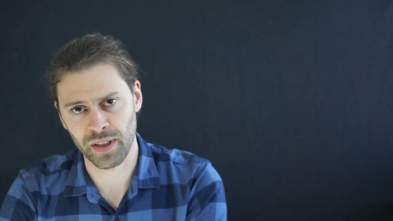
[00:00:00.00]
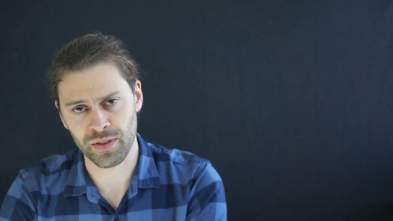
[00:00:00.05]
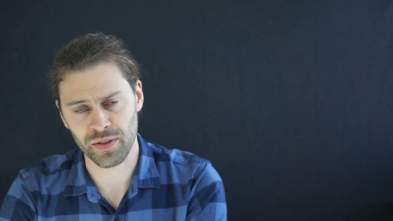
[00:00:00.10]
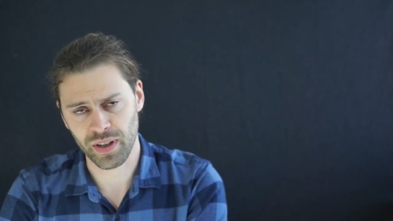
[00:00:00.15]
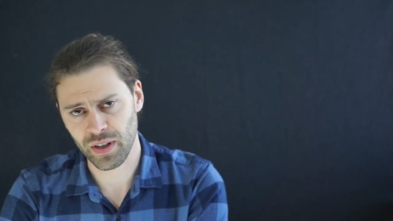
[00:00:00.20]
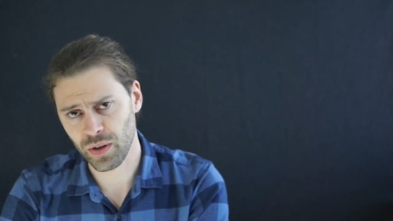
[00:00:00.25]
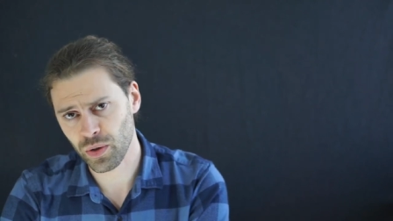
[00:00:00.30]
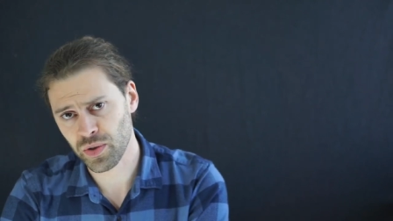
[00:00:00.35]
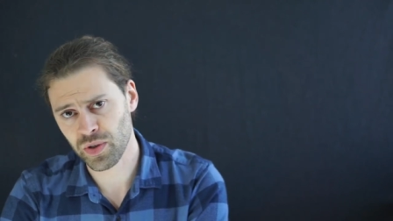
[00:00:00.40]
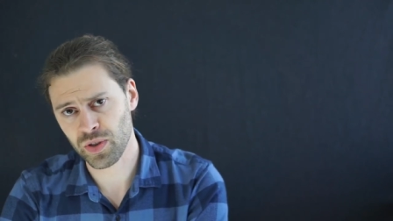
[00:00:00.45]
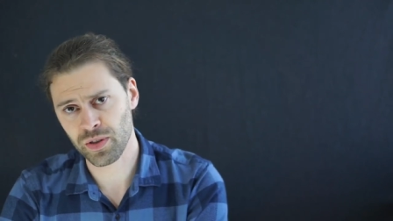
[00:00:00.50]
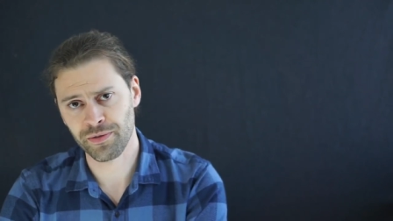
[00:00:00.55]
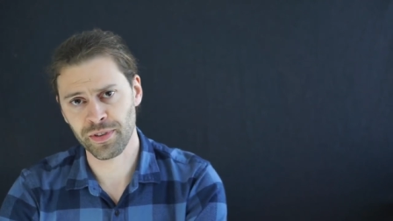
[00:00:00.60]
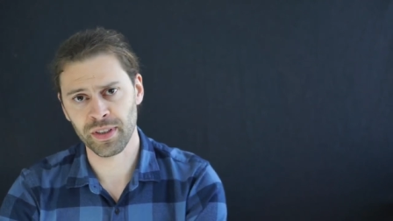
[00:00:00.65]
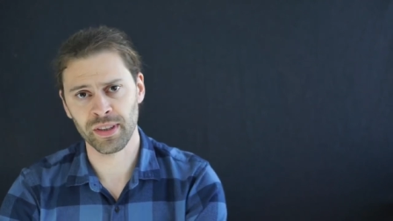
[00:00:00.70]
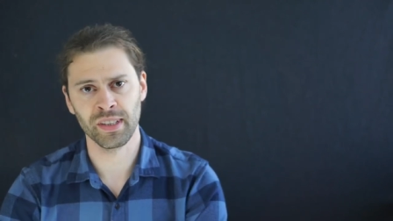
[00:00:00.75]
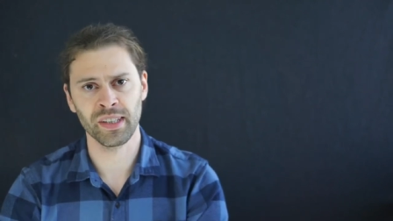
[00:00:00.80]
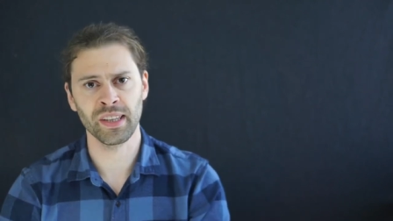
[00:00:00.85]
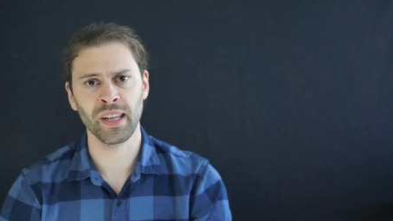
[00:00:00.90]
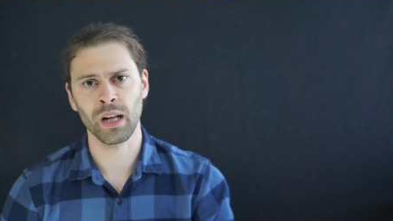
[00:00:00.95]
also
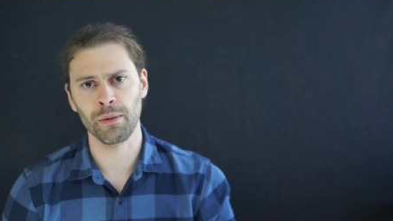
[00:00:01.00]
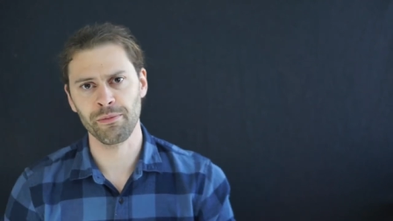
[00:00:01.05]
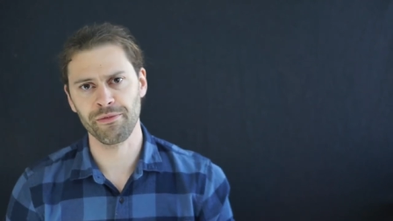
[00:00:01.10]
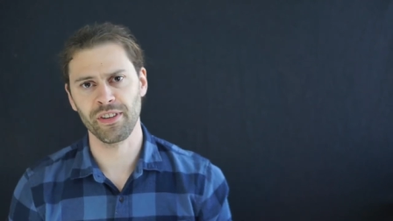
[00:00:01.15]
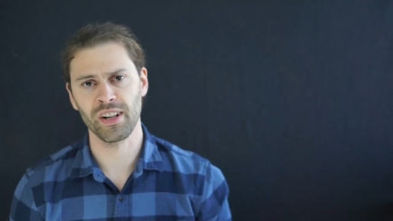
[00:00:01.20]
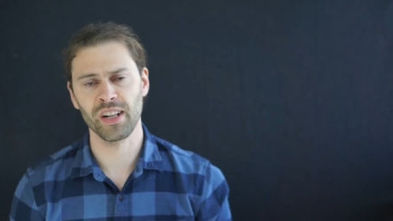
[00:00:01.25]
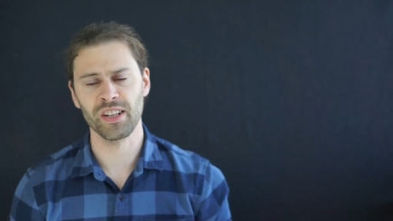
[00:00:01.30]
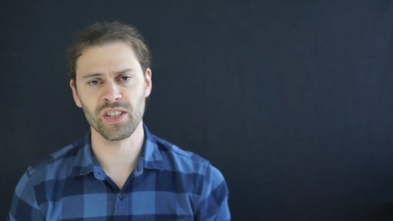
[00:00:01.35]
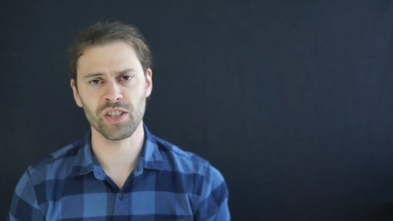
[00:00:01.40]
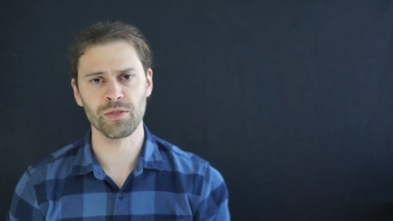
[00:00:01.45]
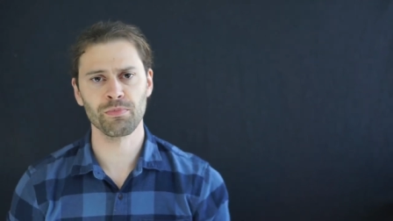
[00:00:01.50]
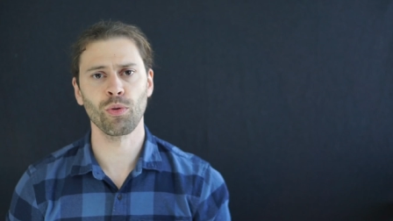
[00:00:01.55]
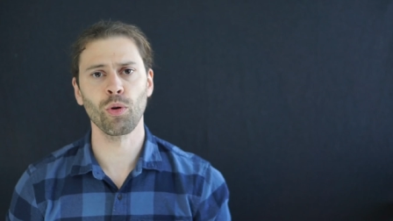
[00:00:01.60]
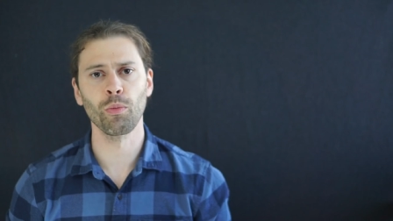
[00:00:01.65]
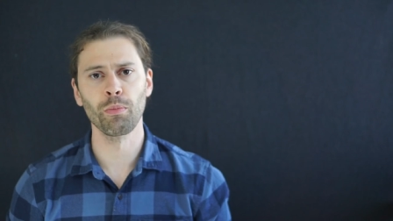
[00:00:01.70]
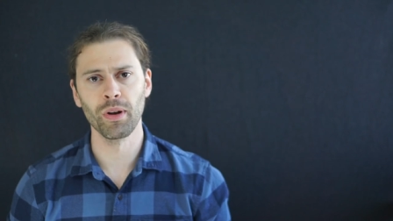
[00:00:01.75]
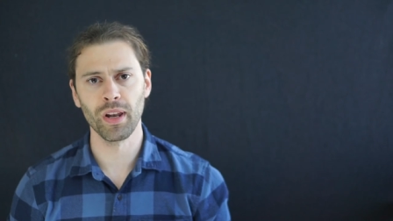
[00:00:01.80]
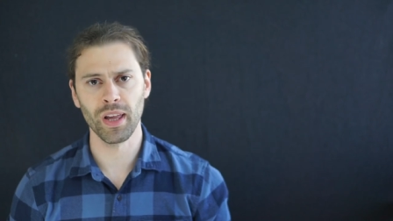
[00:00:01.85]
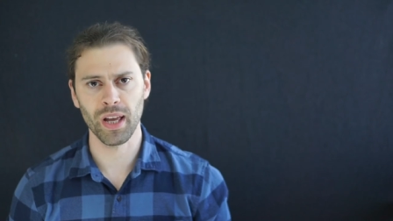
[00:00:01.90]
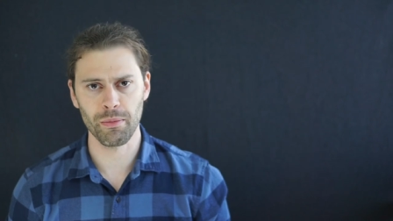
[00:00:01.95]
rauszufinden, innerhalb welches
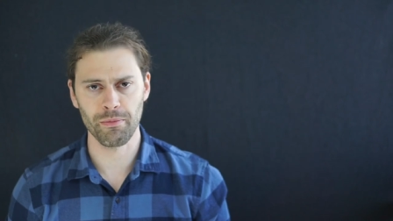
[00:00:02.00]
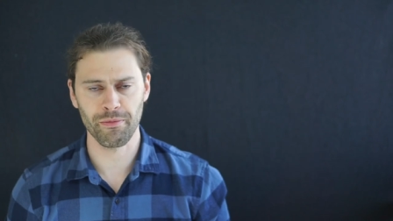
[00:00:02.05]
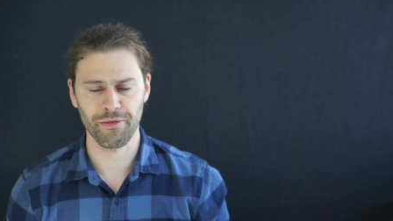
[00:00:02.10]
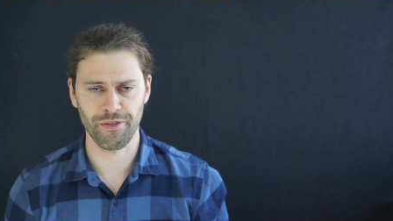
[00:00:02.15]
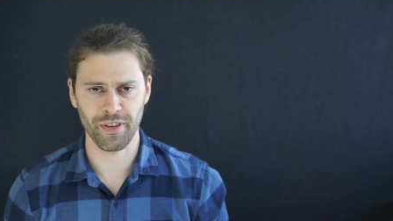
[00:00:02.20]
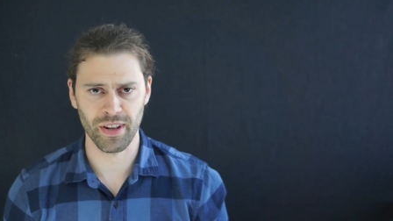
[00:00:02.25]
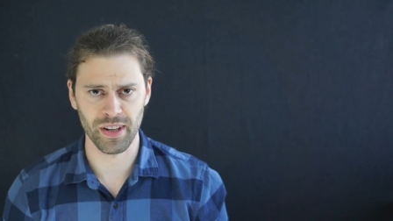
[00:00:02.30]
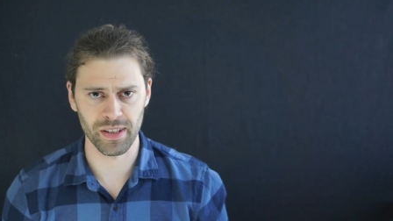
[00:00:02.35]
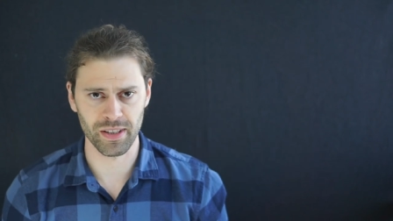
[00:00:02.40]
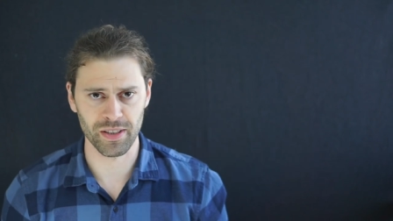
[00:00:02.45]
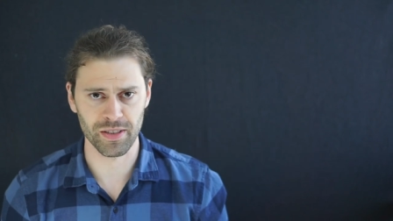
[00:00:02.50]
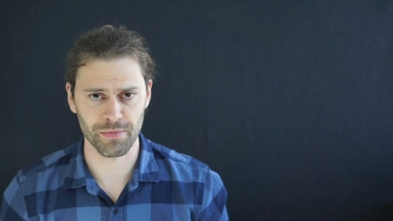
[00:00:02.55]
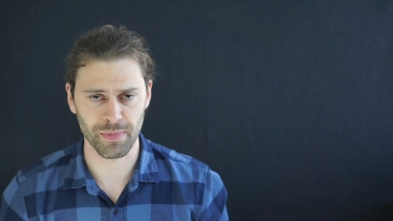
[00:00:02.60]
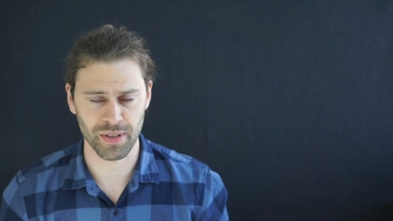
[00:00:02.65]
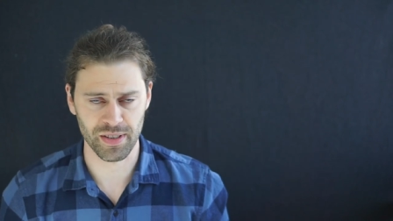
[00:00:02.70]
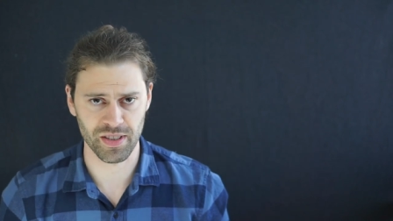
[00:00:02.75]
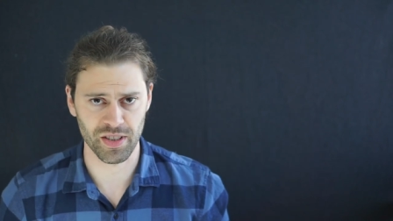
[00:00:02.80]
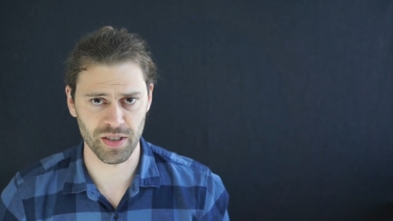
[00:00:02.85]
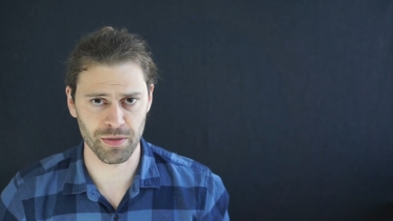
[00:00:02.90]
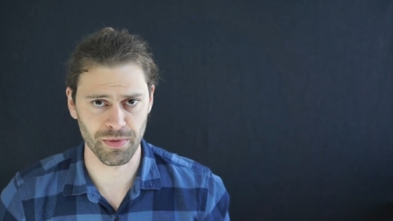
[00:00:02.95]
Problemfeldes
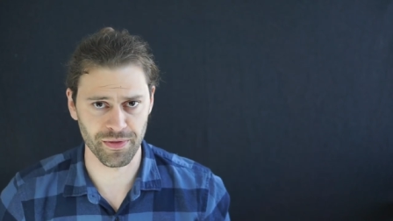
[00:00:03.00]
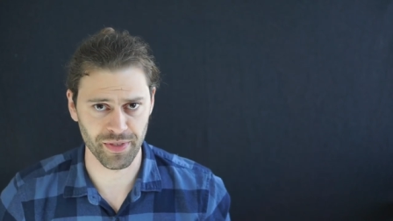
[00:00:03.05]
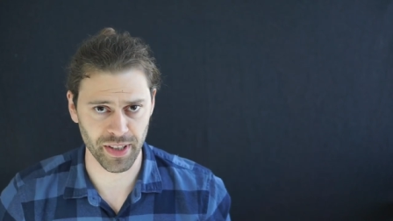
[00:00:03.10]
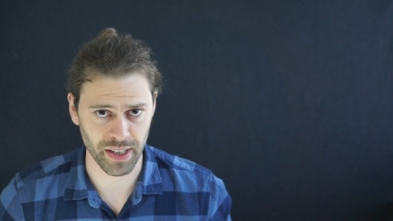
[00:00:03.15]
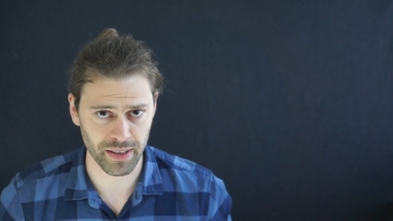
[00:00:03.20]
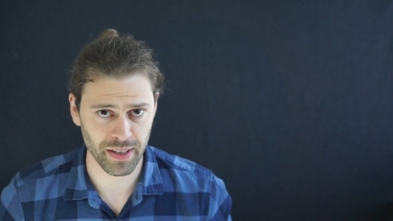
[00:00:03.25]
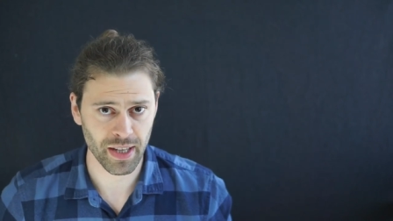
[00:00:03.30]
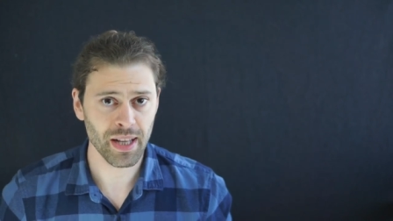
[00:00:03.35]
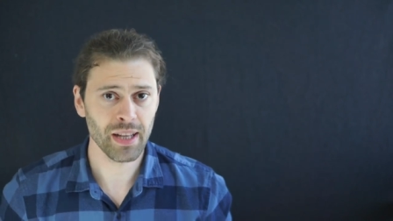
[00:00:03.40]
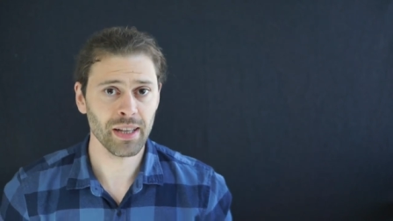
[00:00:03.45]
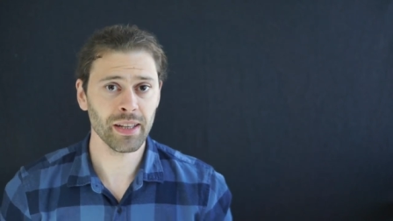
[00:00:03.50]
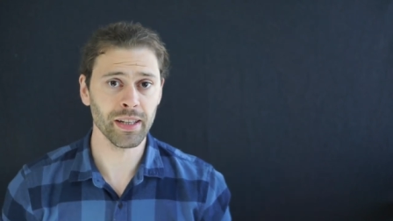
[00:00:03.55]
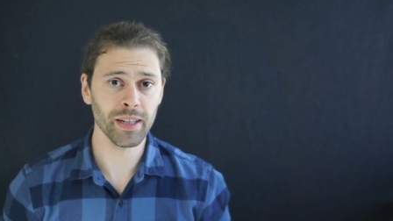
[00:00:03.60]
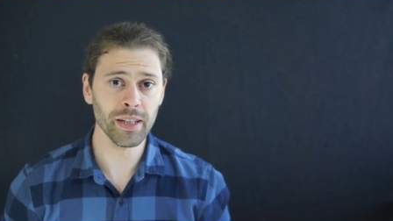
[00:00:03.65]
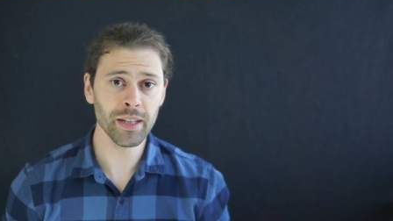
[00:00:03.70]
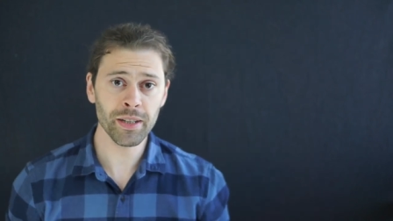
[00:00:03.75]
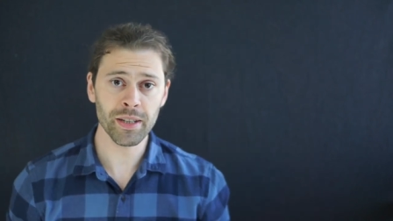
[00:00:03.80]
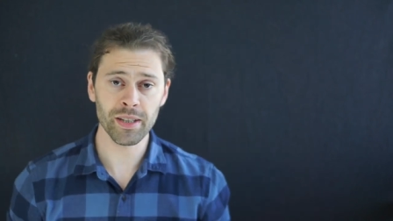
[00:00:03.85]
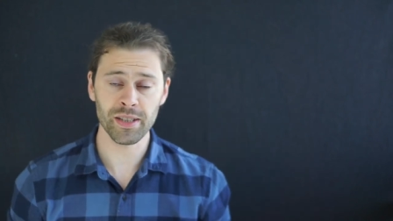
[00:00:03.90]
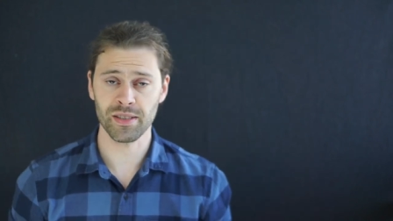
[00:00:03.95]
man sich bewegt.
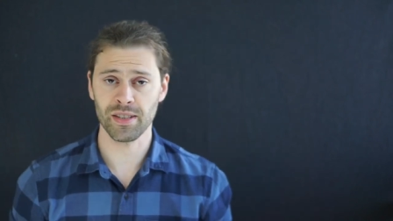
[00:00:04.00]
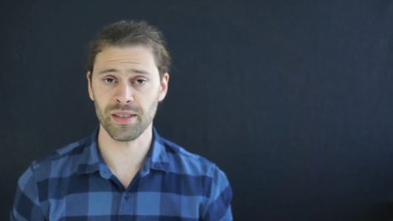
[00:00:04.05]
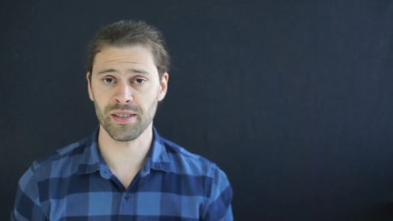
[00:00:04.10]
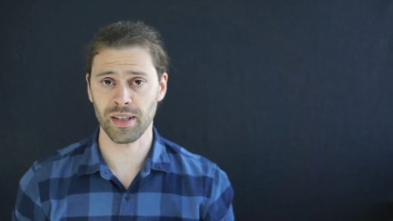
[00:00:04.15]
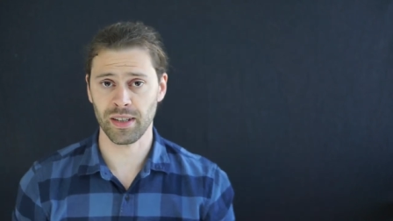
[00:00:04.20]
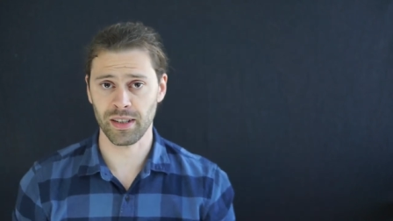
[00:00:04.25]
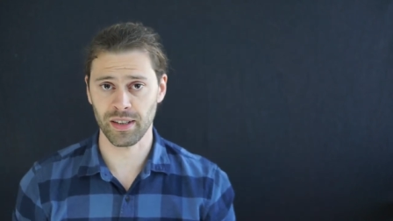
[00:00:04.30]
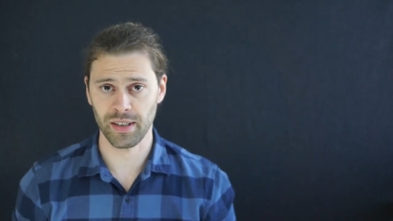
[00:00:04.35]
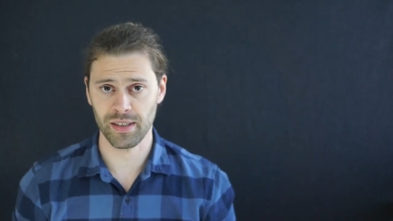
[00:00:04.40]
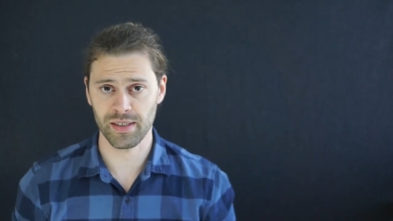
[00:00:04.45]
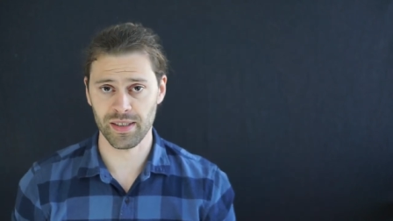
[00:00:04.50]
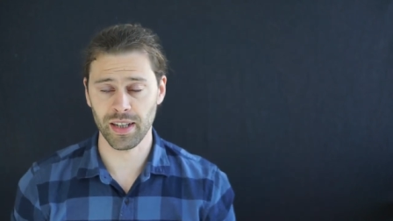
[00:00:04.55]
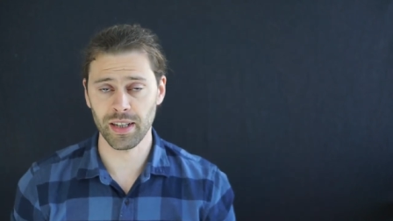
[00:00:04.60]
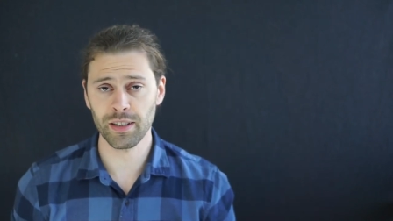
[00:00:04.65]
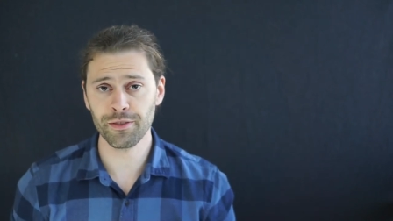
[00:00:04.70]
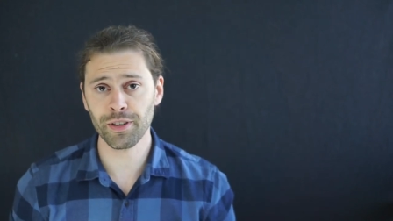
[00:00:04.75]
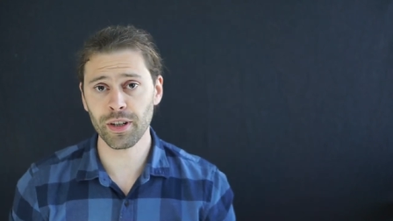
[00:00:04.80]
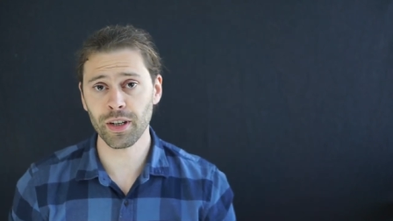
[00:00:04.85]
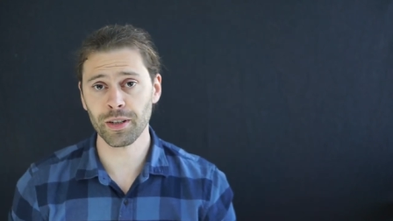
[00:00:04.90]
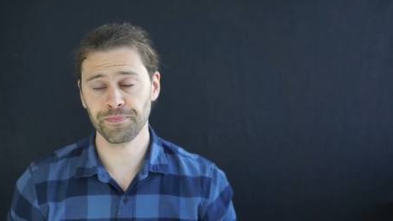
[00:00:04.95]
Hier ist die Sache ganz
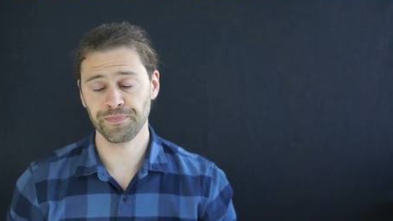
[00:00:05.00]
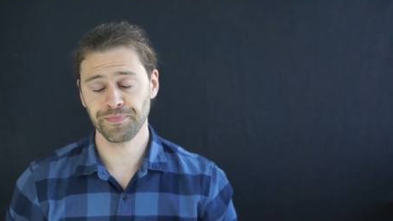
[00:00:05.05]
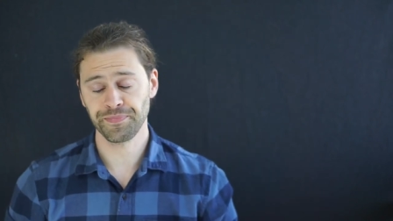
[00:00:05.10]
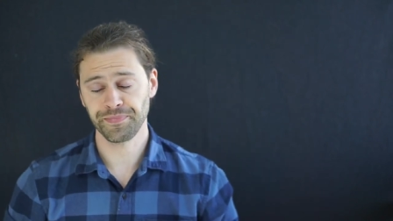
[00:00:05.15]
einfach.